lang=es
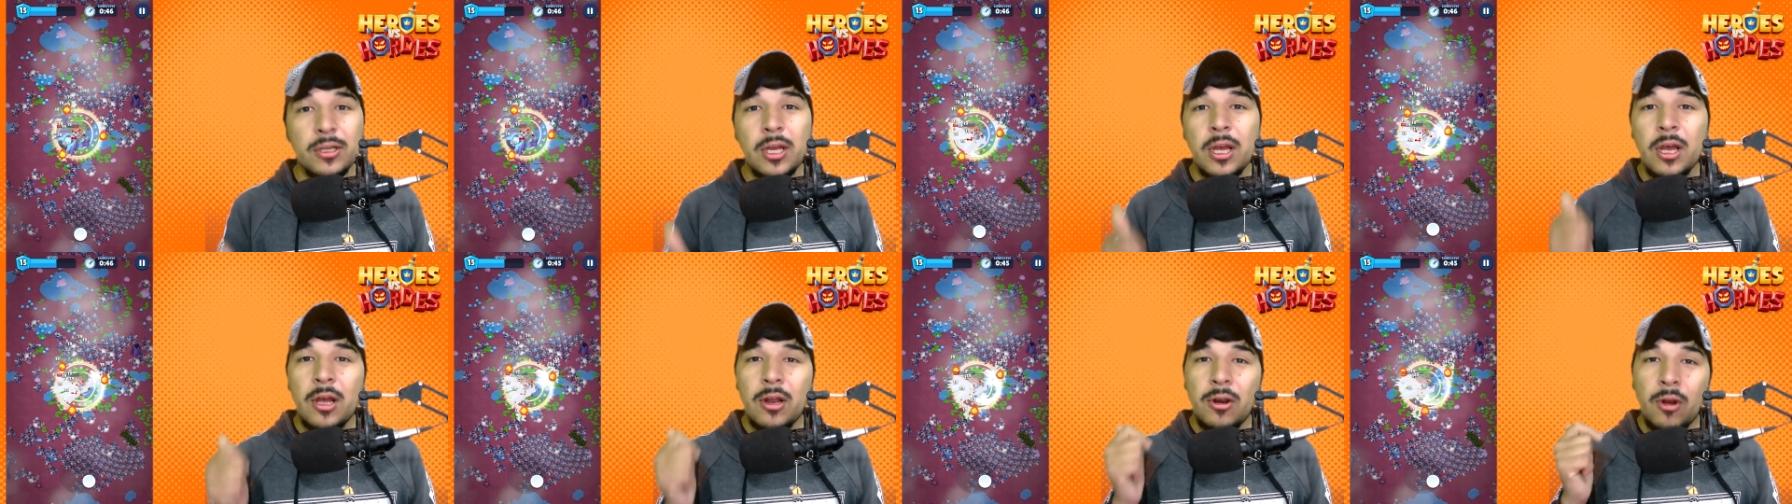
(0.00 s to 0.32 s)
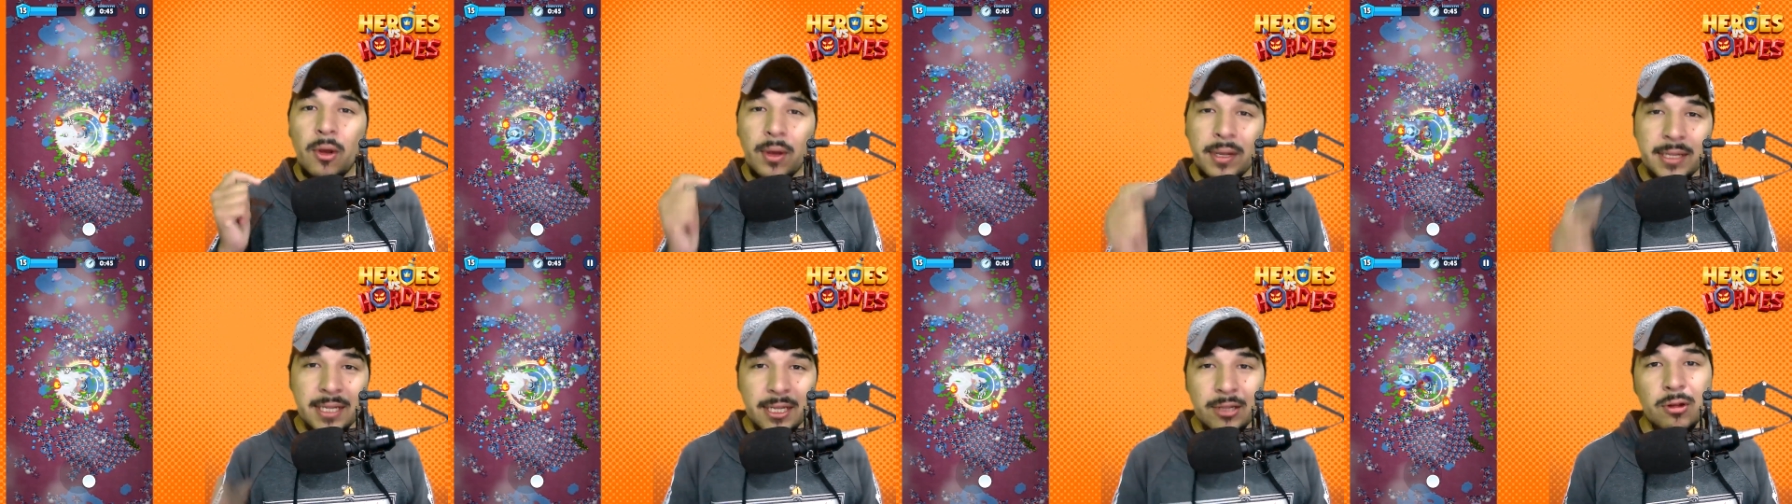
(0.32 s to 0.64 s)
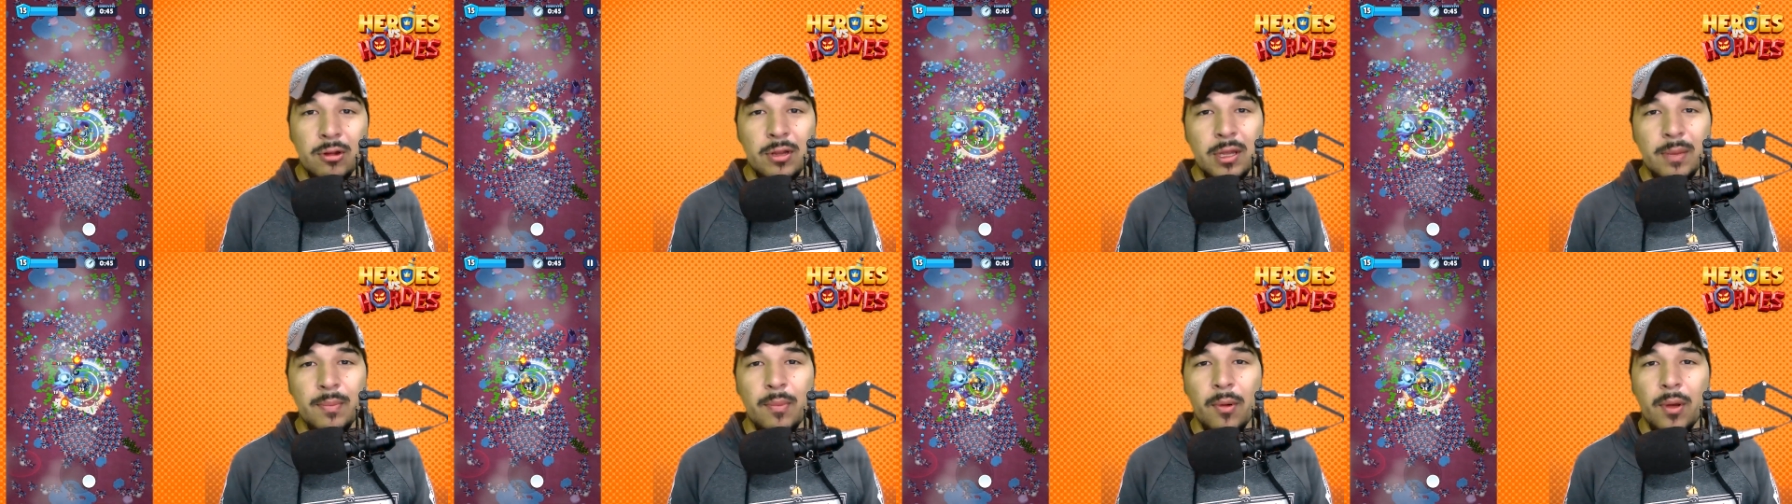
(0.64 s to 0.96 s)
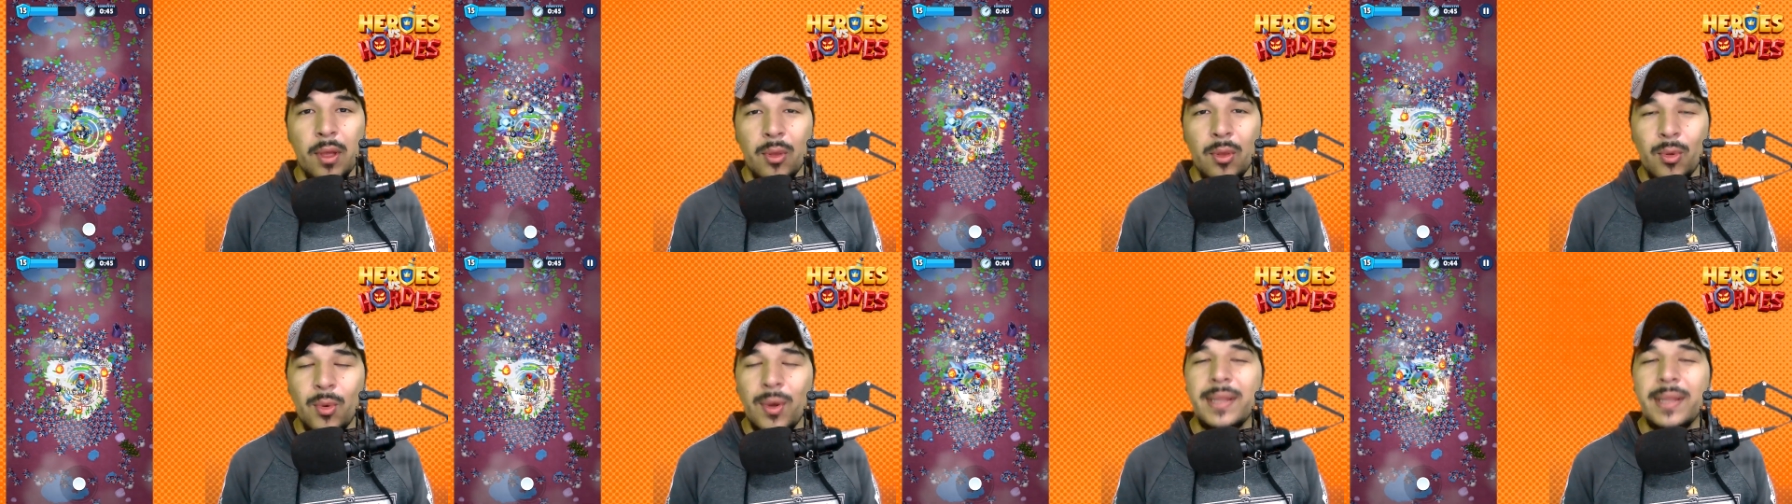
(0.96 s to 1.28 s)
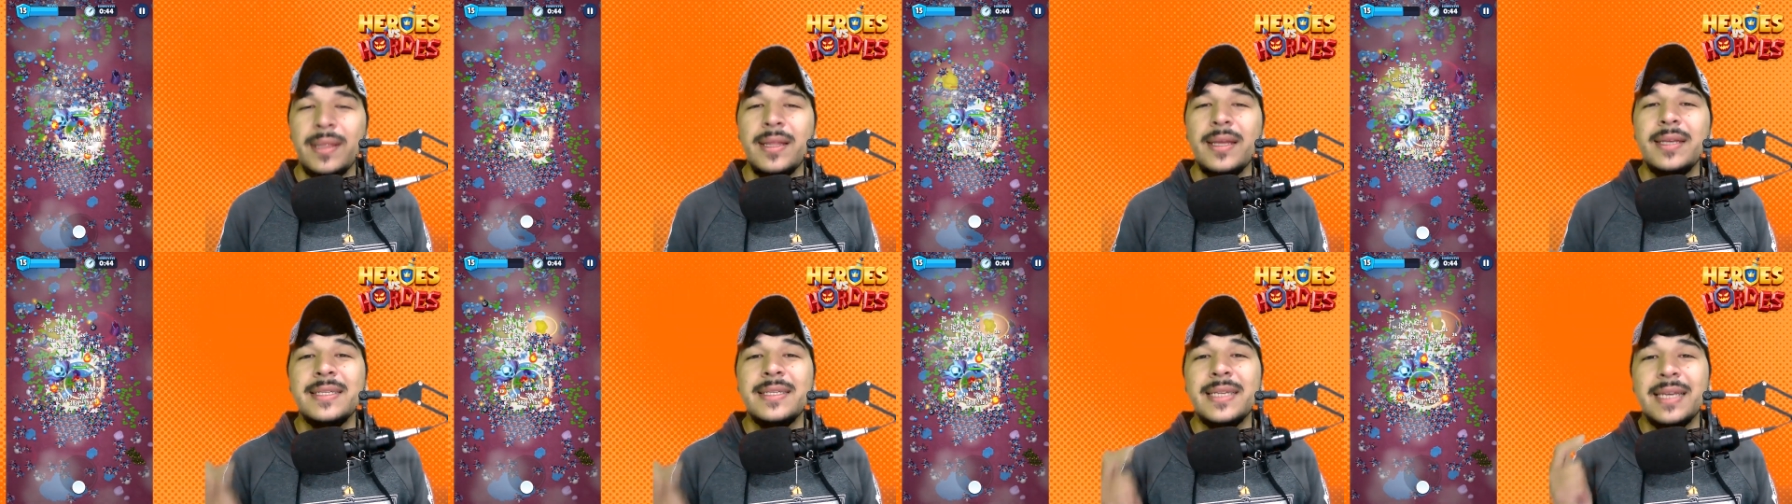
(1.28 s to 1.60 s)
los distintos tipos de
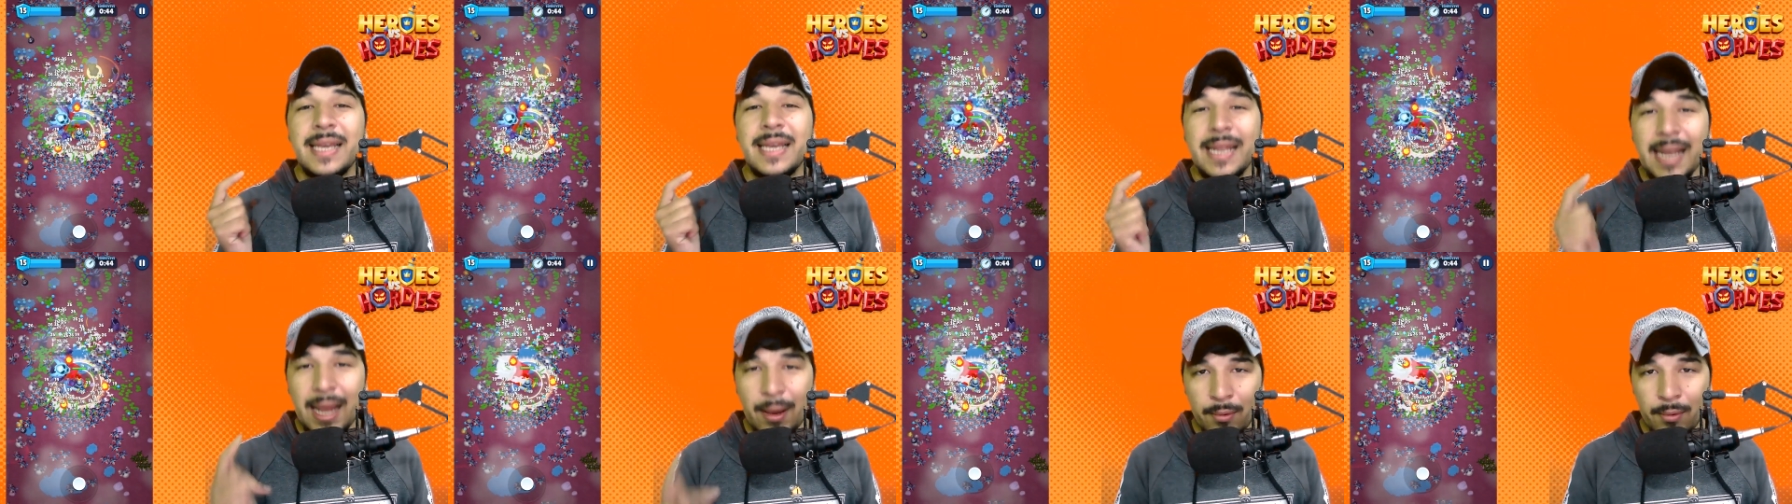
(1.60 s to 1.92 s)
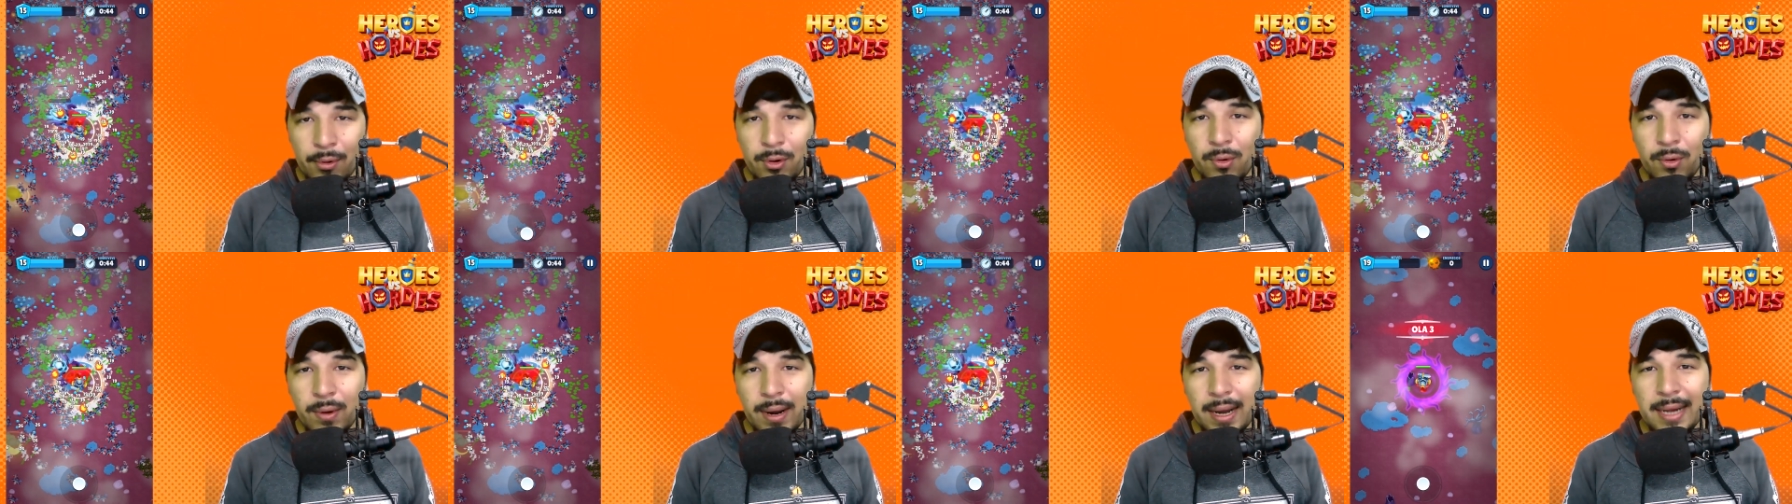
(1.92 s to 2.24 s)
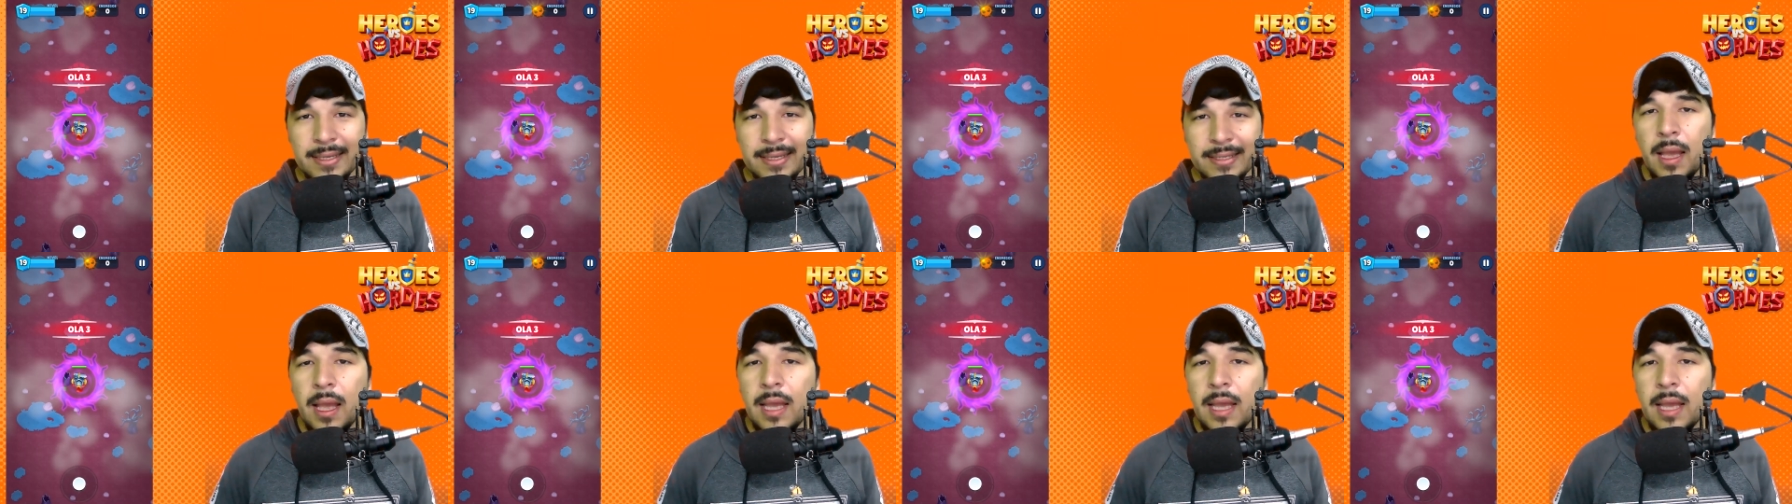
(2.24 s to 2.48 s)
duendes y las brujas.